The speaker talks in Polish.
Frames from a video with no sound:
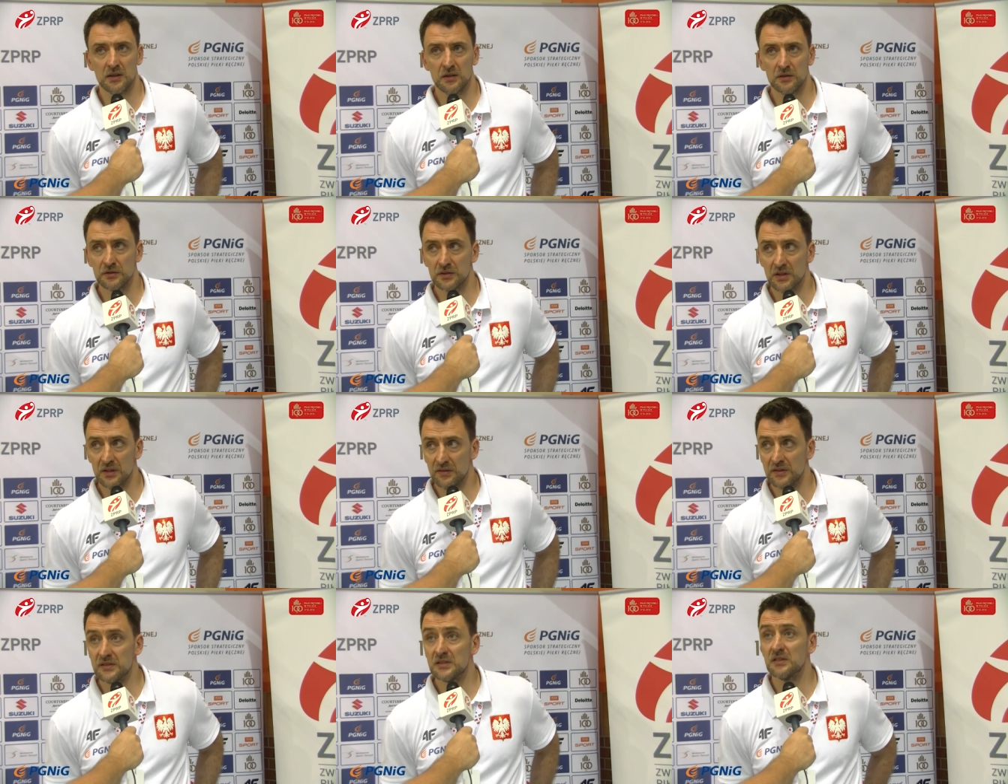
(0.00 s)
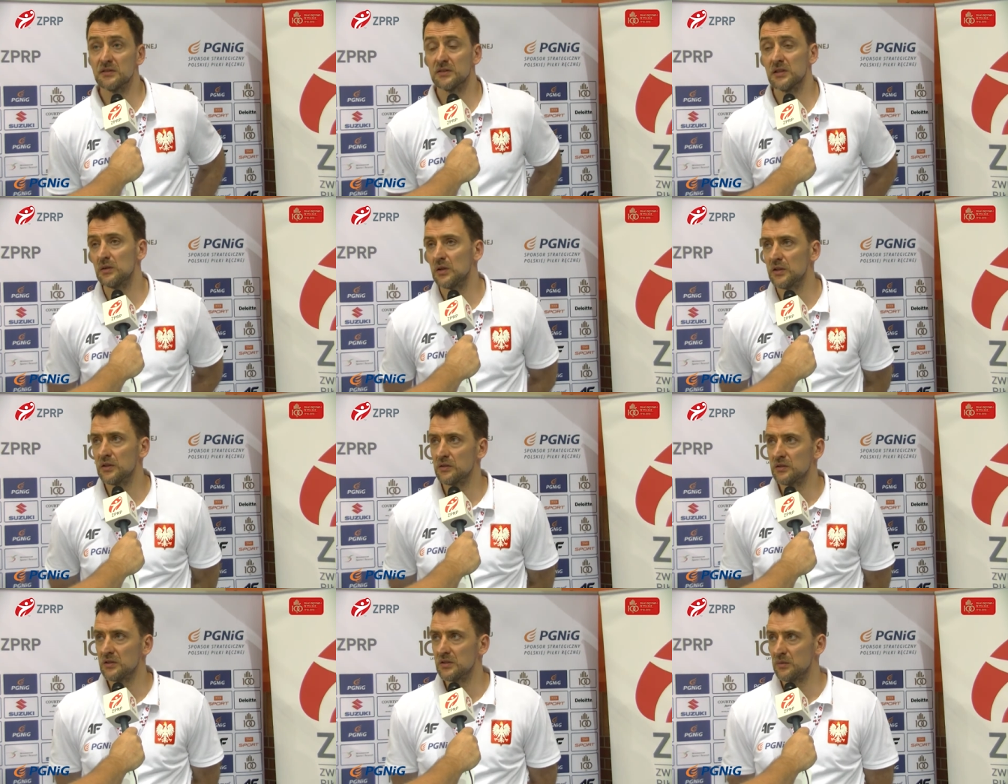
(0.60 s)
konsekwencja w
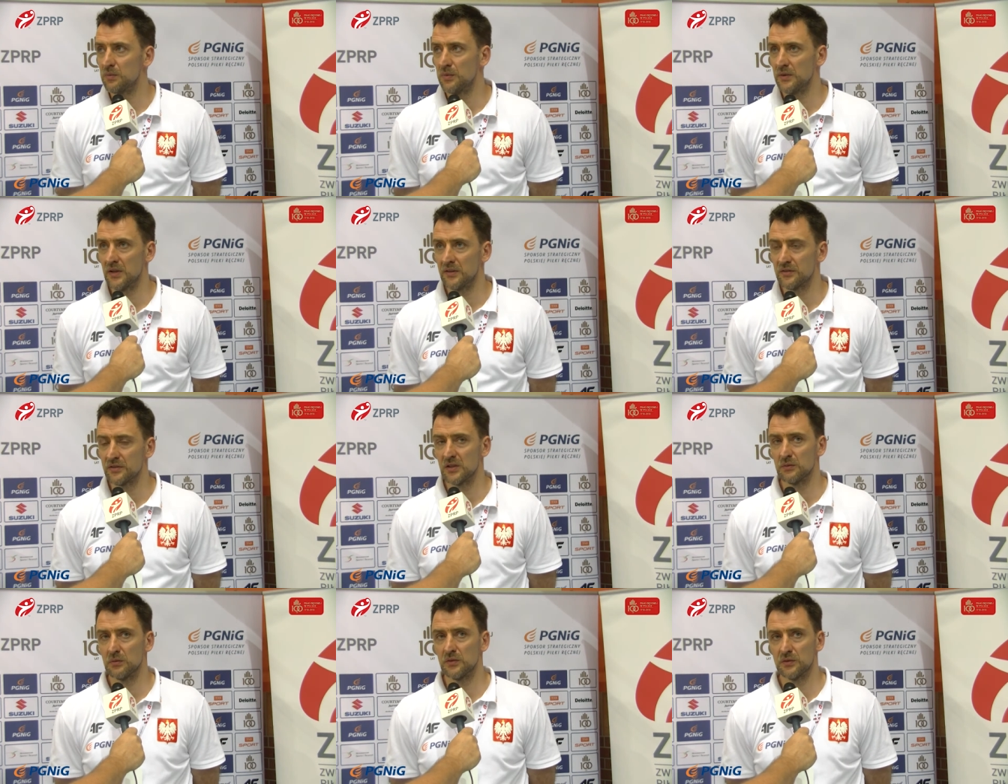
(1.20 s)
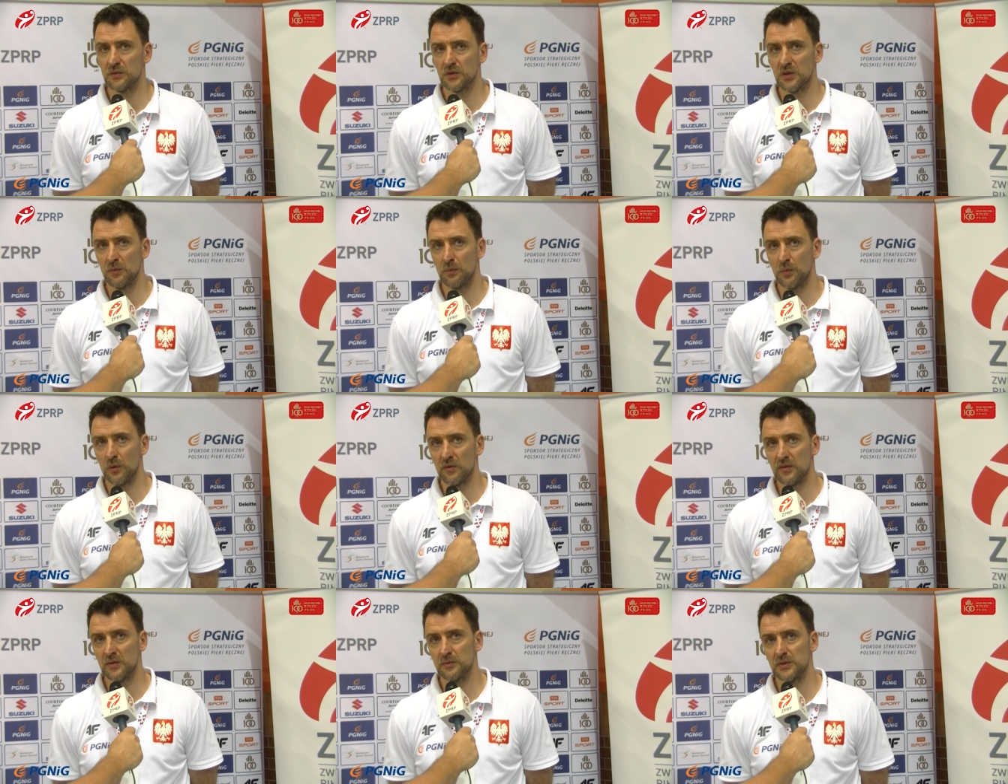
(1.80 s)
działaniu, dyscyplina w grze, bo w drugiej
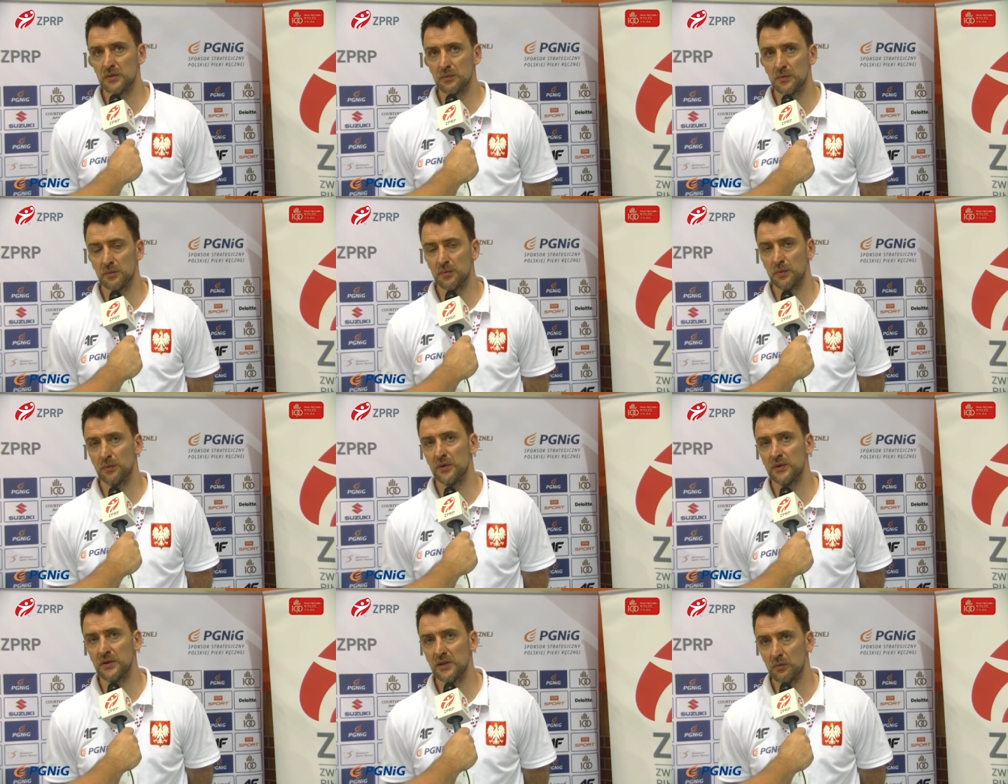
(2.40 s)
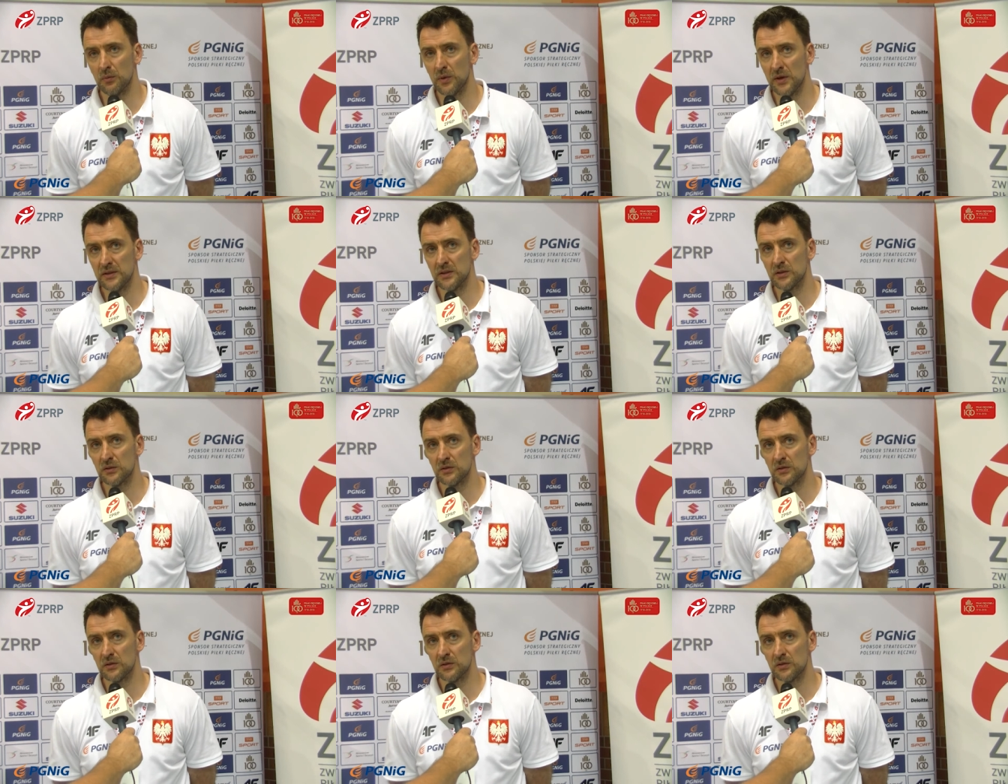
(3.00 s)
połowie myśmy popełnili błędy,